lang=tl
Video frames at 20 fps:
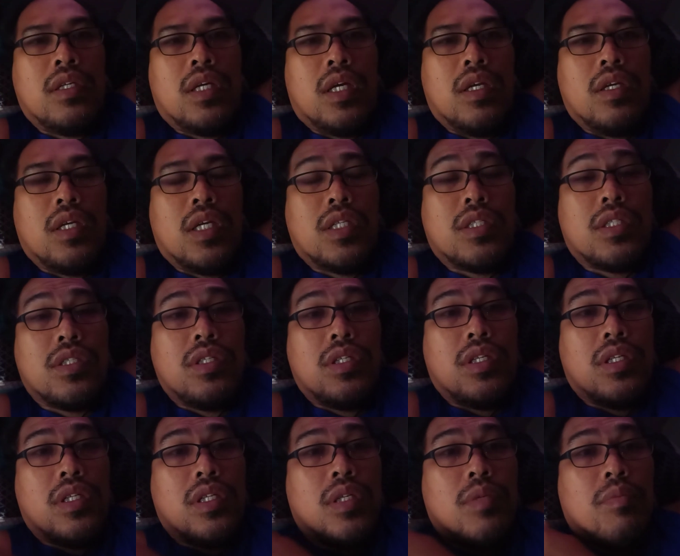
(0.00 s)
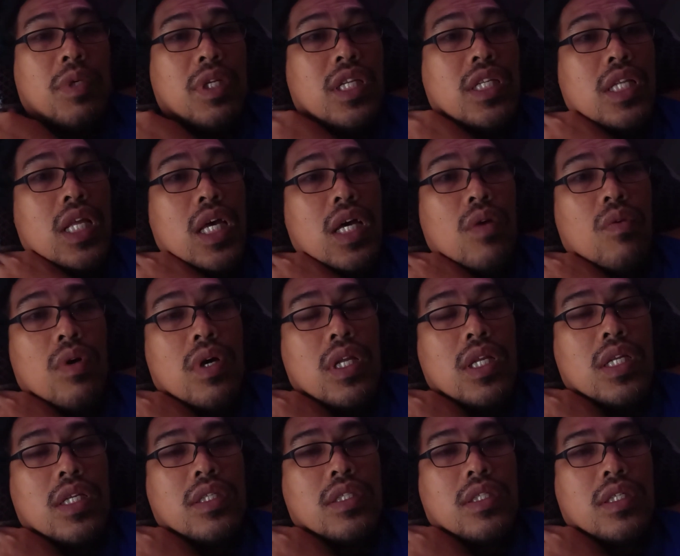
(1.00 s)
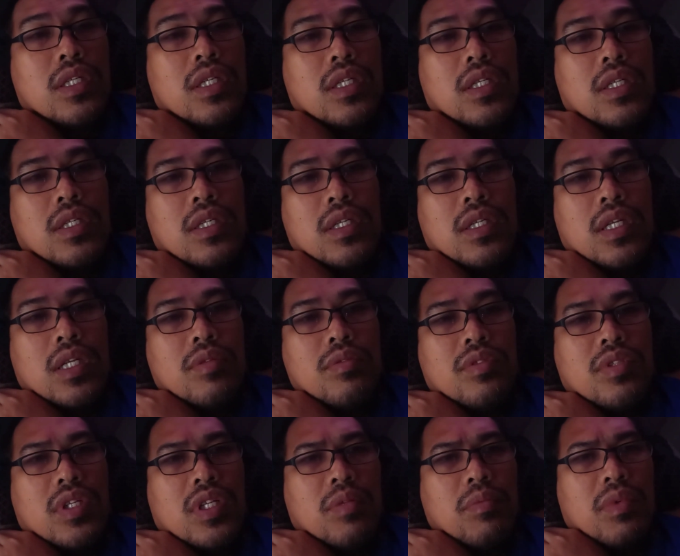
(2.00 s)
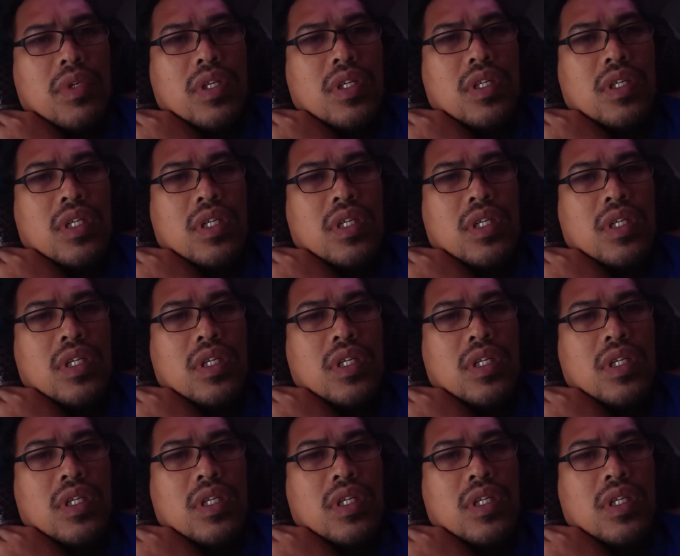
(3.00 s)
Ay nga sa inyo, eh. yung iba na nawa na sa live streaming.